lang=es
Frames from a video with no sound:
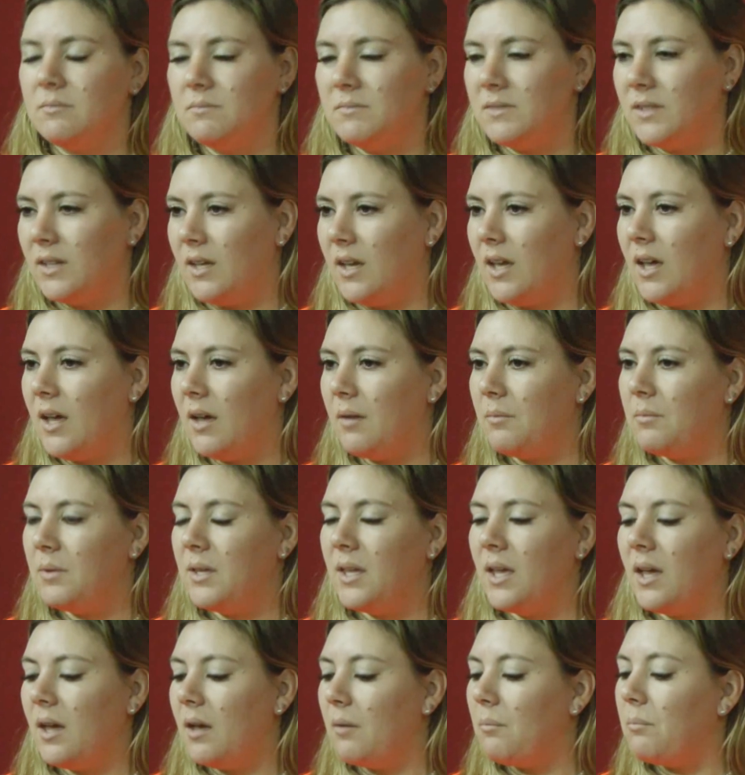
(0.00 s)
sea
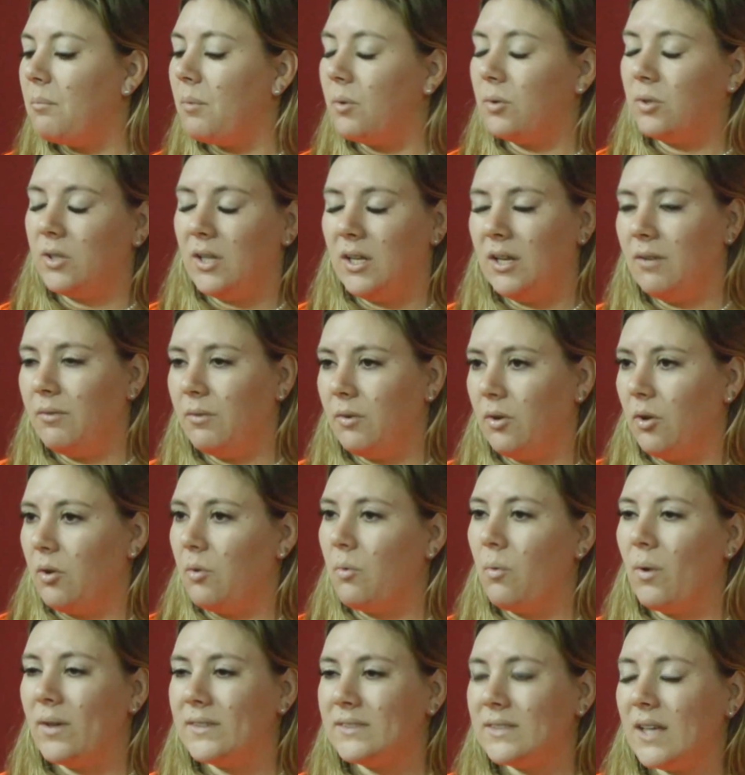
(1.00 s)
vía por teléfono
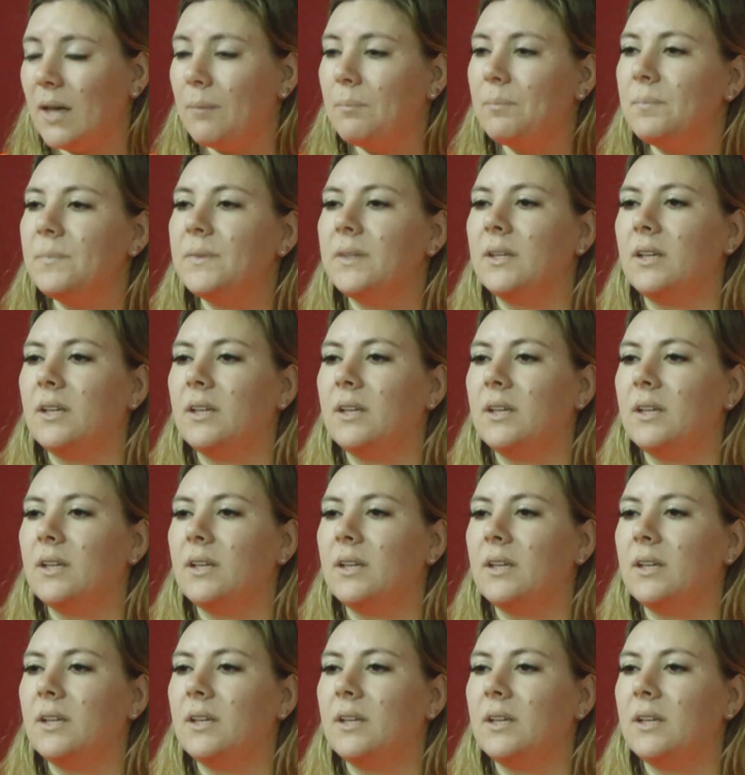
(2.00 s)
o WhatsApp,